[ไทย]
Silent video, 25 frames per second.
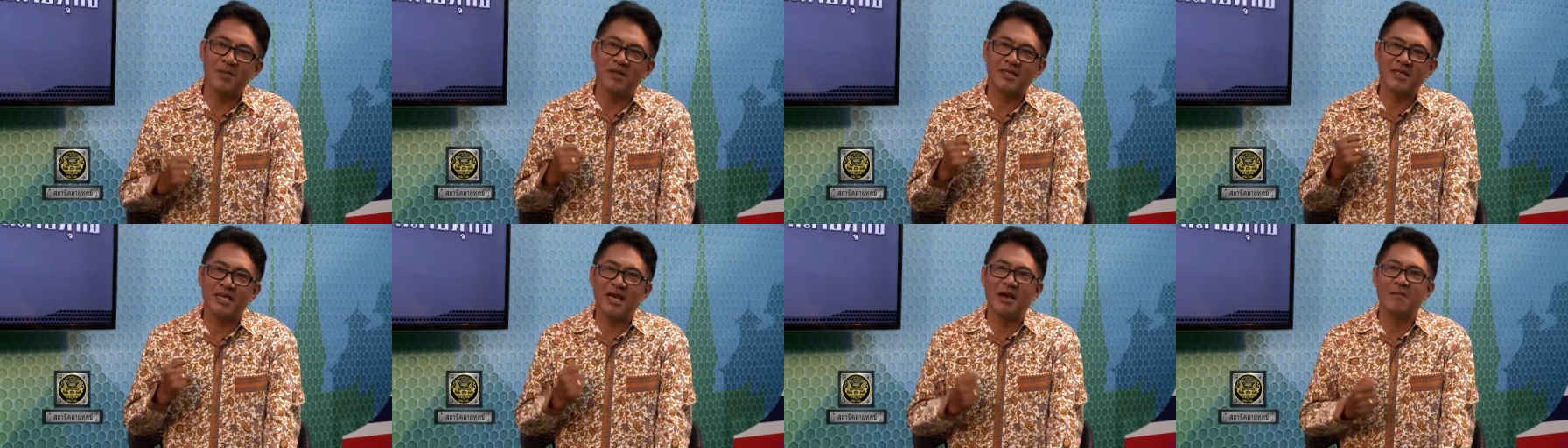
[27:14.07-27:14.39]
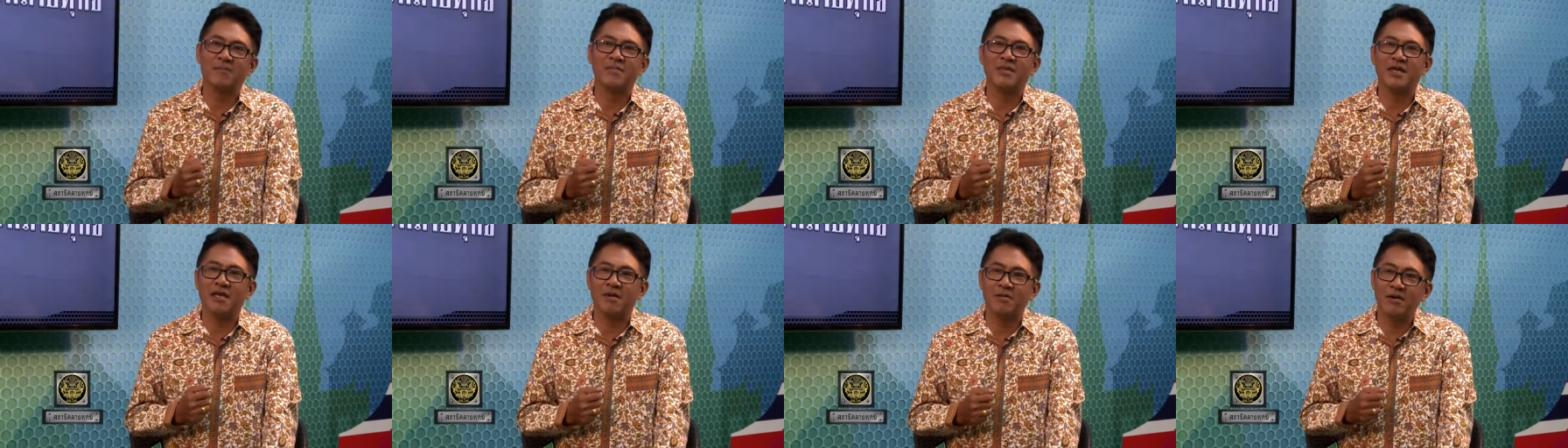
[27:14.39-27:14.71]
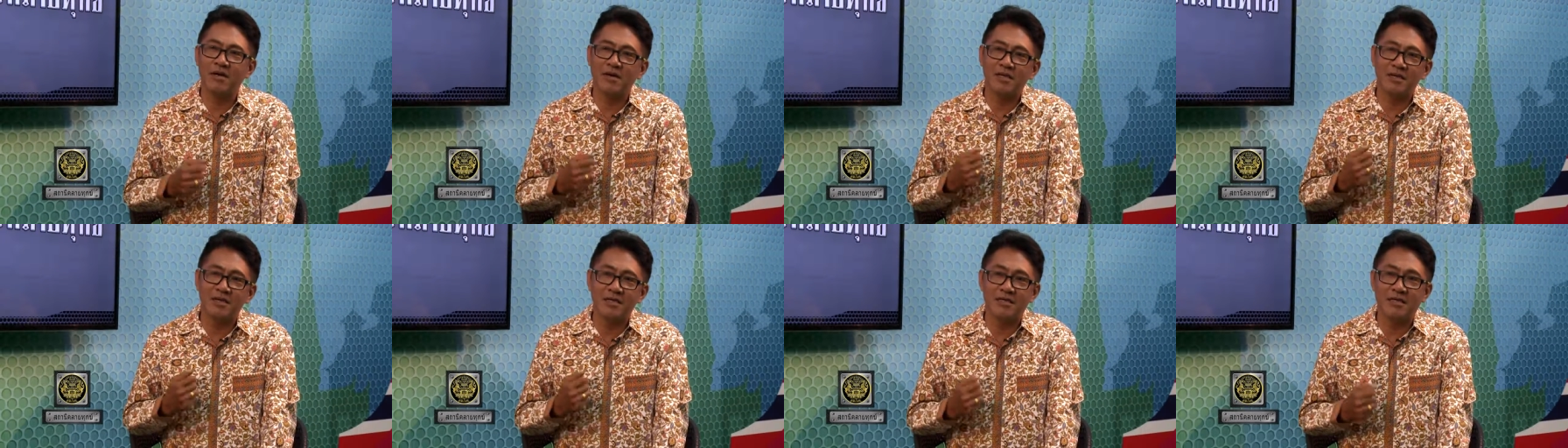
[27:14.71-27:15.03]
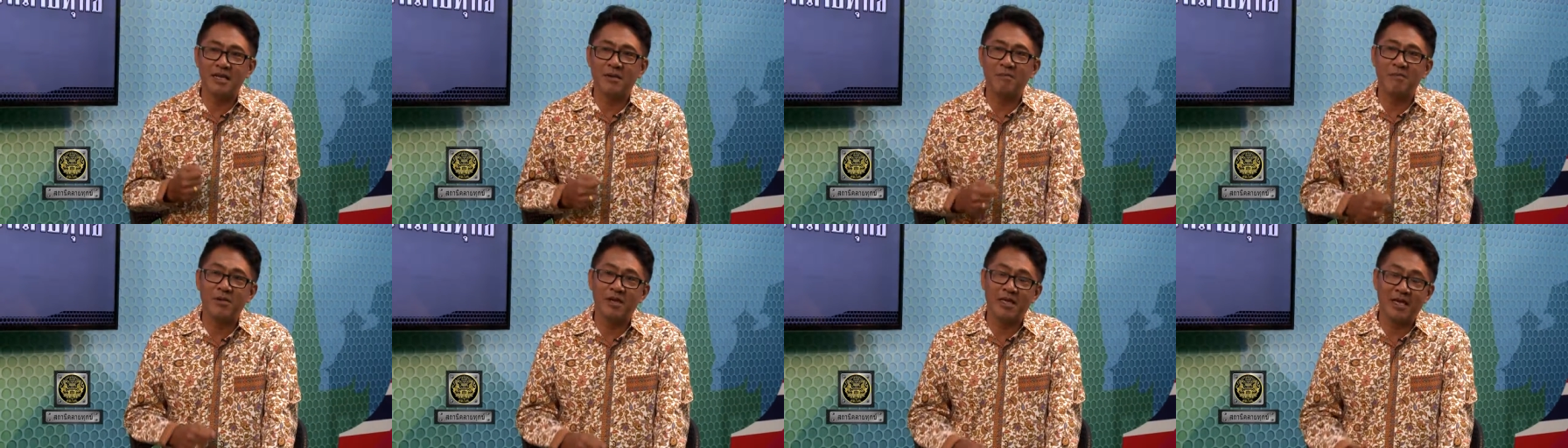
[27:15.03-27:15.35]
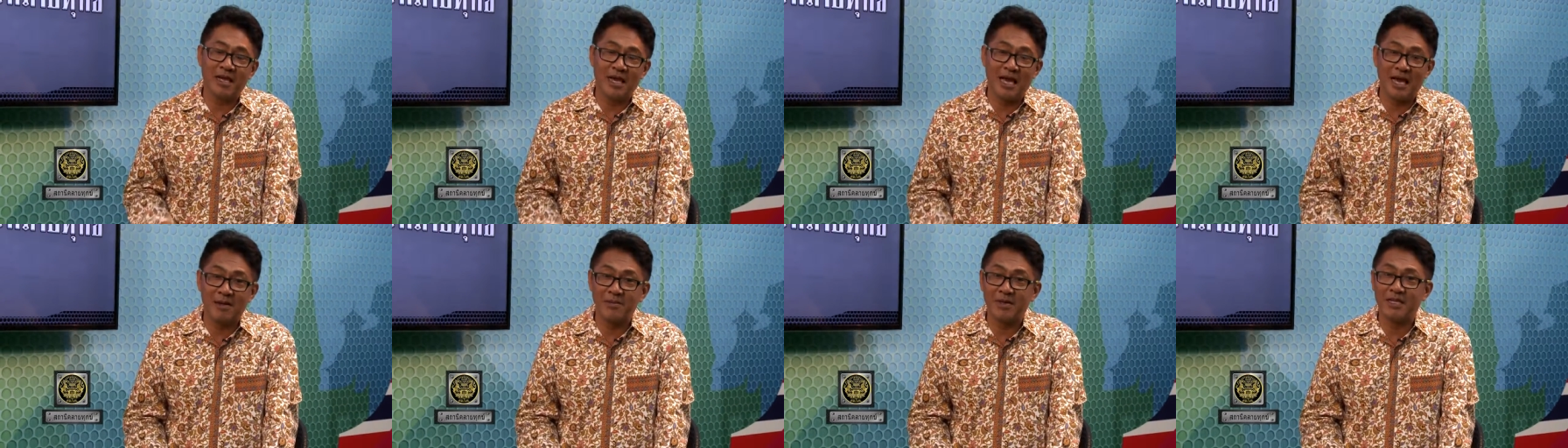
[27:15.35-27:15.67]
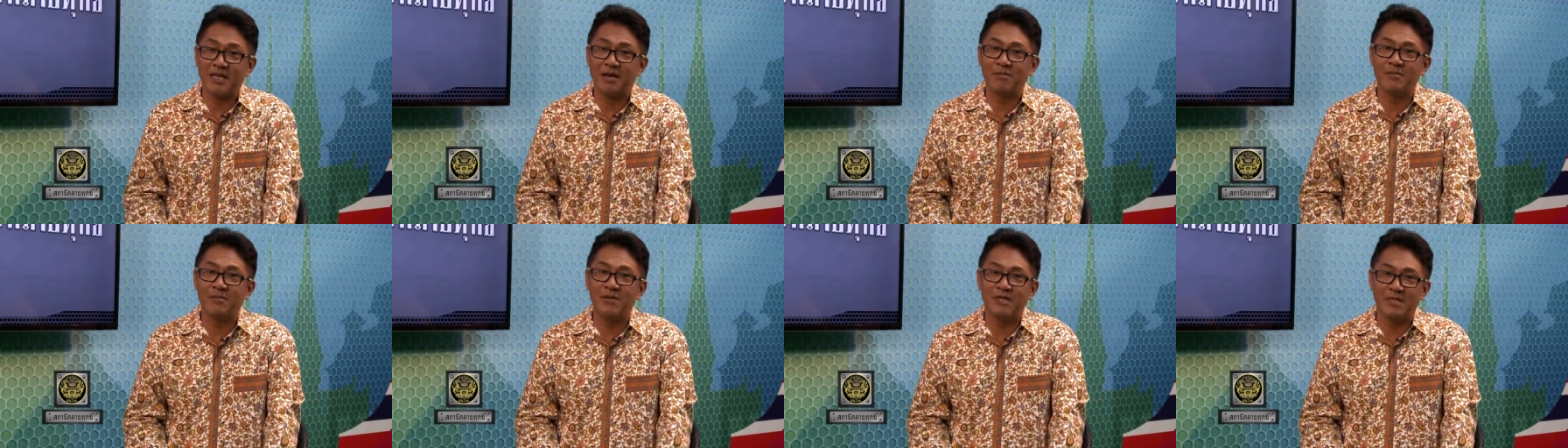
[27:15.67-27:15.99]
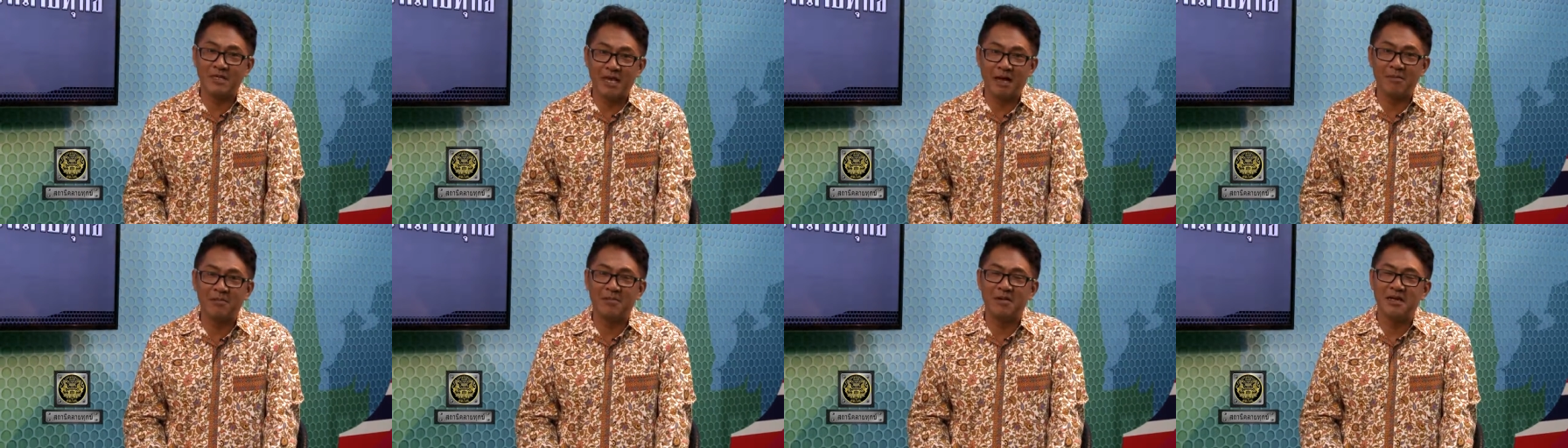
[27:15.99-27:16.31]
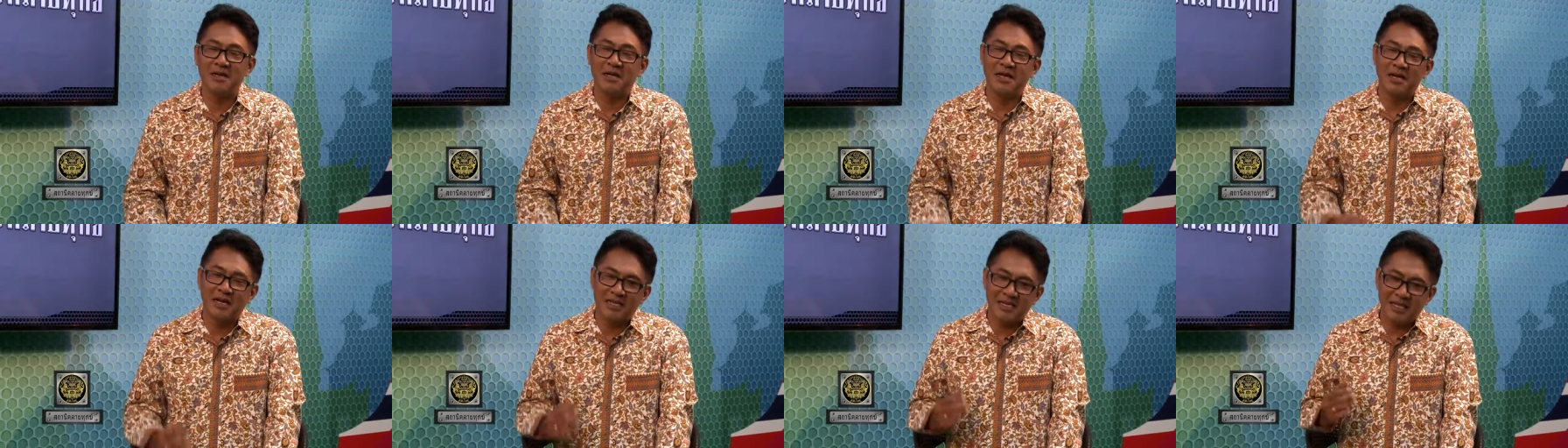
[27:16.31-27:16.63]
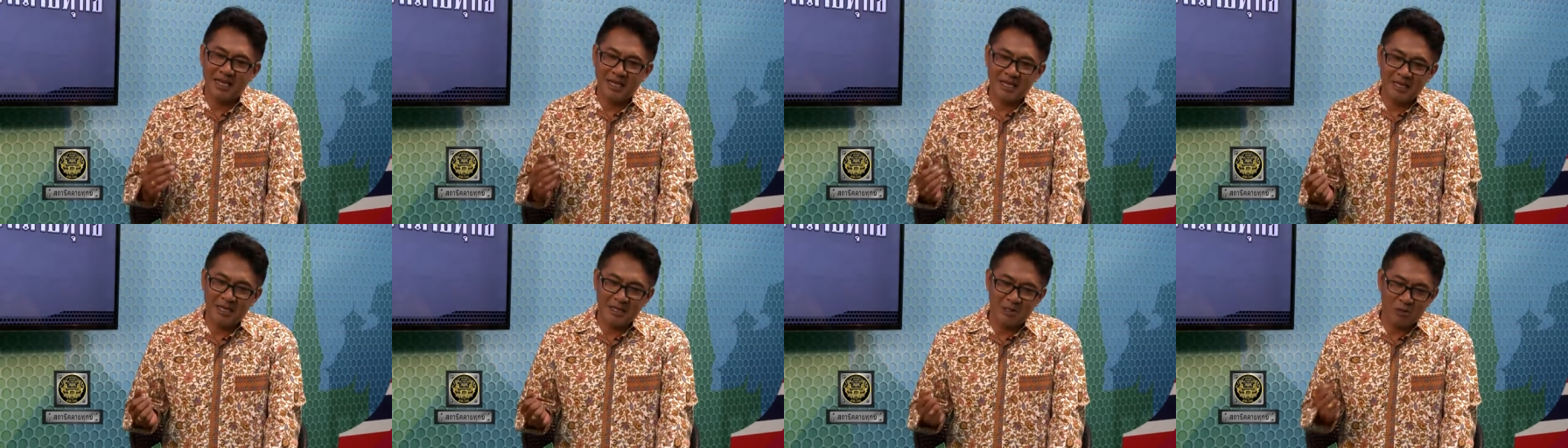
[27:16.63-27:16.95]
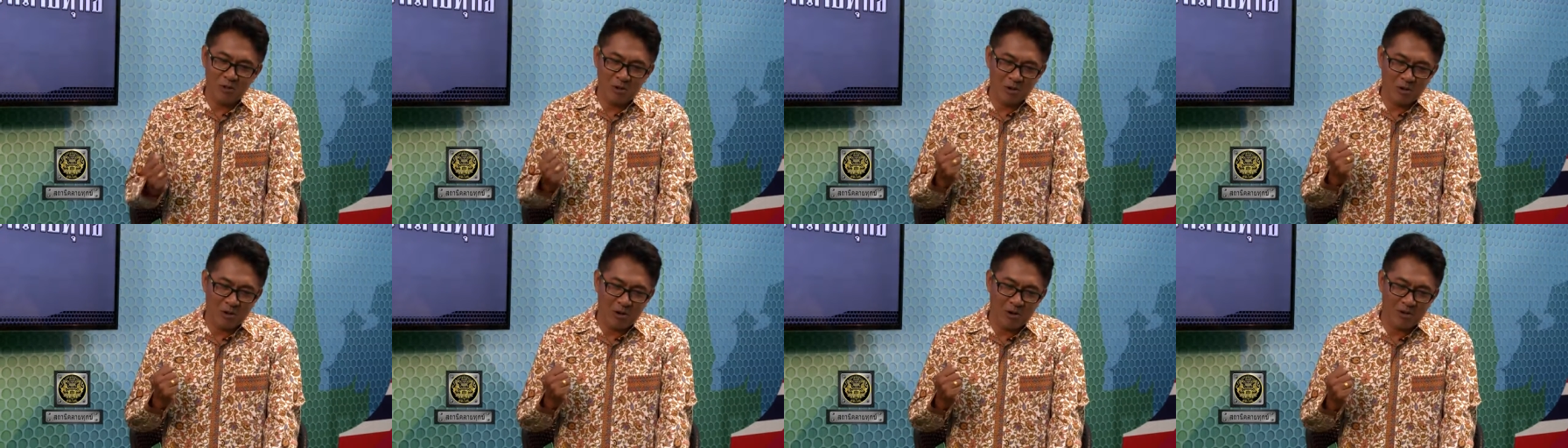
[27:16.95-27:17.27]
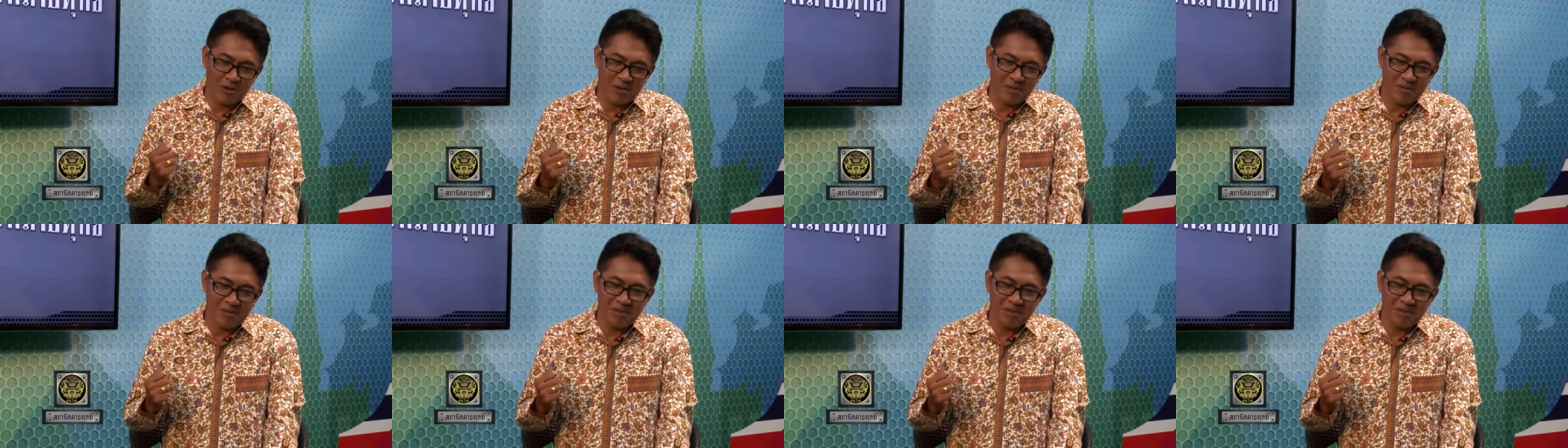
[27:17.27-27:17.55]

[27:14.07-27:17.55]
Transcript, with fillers: ประจำนะครับก็คือนักบริการประจำเรือนจำถ้าในส่วนของ